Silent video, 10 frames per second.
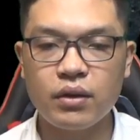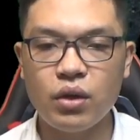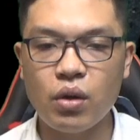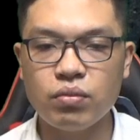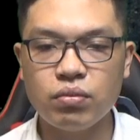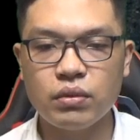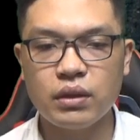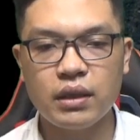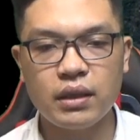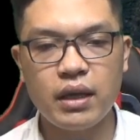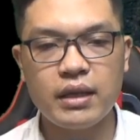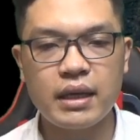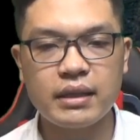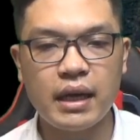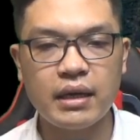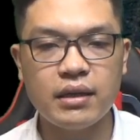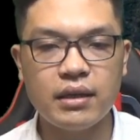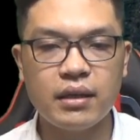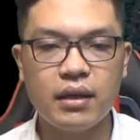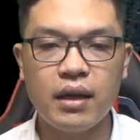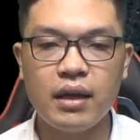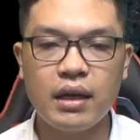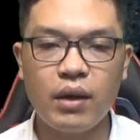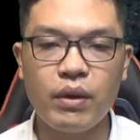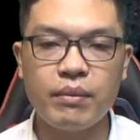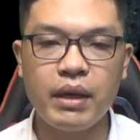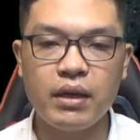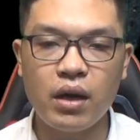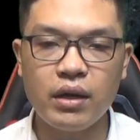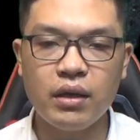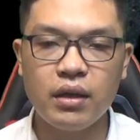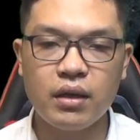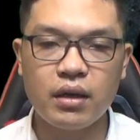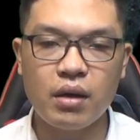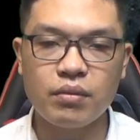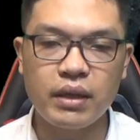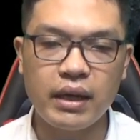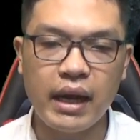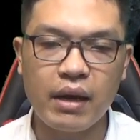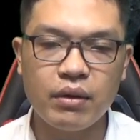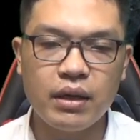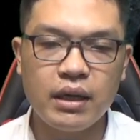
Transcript: Đúng, Ninh Dạ trả lời. Lão Huyền Minh nói, không thể nào,